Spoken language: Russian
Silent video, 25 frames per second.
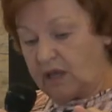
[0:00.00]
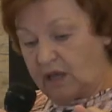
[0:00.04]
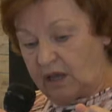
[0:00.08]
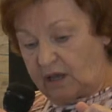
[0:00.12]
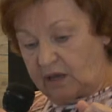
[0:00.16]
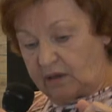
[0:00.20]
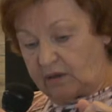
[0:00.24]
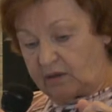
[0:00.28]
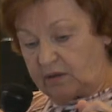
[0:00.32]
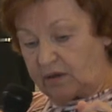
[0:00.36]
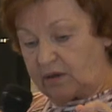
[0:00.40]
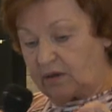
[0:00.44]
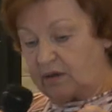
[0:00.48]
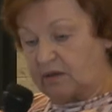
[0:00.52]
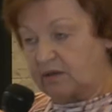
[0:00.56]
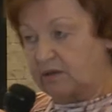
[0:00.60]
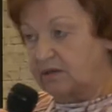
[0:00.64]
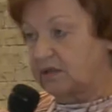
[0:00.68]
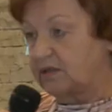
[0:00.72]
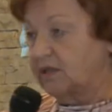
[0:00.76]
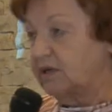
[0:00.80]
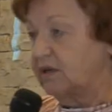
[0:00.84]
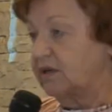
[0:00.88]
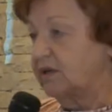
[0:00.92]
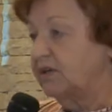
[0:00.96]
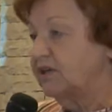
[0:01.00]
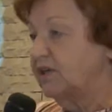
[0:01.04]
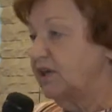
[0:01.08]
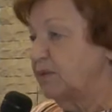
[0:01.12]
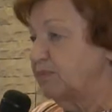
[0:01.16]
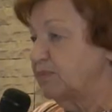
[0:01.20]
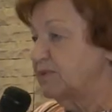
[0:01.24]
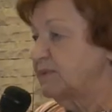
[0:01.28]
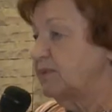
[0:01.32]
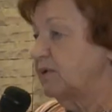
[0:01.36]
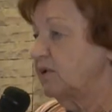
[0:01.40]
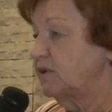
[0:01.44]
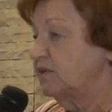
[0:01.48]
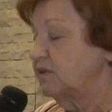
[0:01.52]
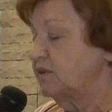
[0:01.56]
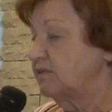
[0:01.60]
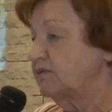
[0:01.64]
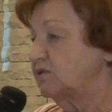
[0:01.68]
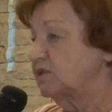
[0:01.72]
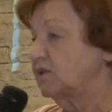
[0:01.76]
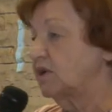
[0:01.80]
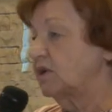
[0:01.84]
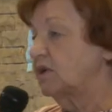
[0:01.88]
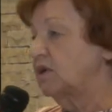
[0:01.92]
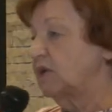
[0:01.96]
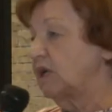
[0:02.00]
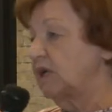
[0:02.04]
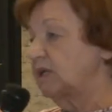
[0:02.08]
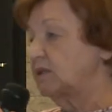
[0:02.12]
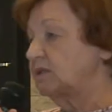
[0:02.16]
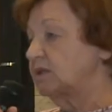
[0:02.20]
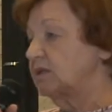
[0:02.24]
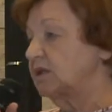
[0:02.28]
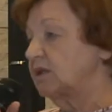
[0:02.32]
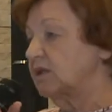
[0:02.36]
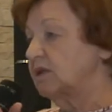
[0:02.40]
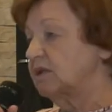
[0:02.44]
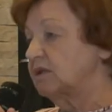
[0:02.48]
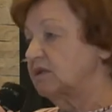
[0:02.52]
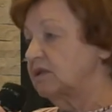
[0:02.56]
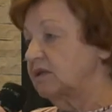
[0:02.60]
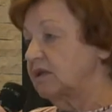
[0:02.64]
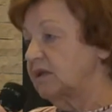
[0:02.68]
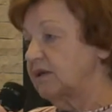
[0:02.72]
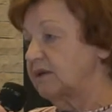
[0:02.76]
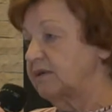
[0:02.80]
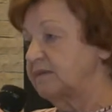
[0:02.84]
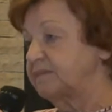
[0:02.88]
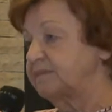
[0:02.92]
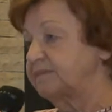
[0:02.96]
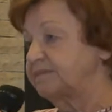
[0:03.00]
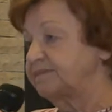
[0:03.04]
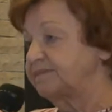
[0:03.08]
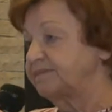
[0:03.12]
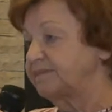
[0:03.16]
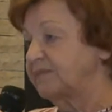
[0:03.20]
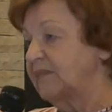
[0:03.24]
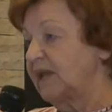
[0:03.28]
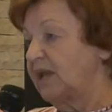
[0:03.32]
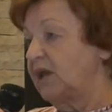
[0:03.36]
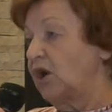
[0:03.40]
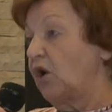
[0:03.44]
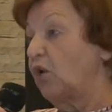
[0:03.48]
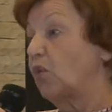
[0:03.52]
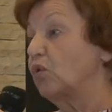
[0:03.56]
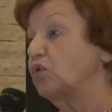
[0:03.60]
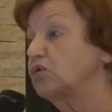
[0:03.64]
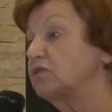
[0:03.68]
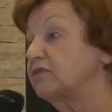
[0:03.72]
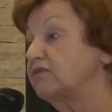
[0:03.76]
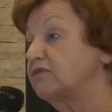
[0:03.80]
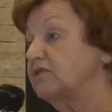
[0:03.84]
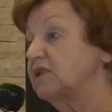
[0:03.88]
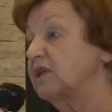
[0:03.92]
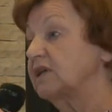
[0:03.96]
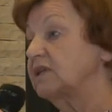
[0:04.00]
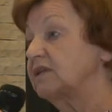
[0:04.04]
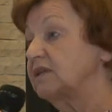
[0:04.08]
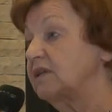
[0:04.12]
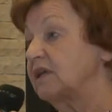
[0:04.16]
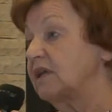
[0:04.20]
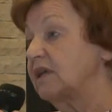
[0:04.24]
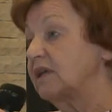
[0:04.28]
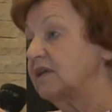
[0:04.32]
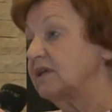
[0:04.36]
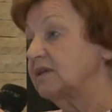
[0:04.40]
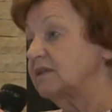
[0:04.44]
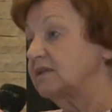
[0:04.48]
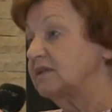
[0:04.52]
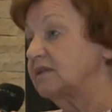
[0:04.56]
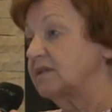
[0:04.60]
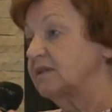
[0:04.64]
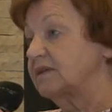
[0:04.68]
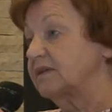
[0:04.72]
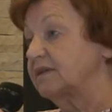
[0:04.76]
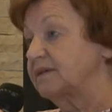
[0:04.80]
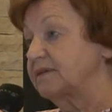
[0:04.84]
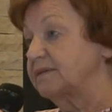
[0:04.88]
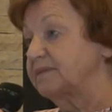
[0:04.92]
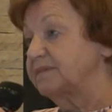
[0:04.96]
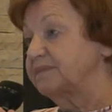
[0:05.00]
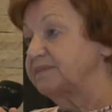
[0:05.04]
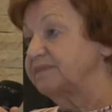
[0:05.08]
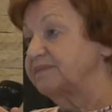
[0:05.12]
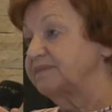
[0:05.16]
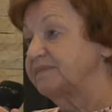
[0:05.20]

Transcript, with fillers: Э, это я посмотрела в интернете, это он владеет э,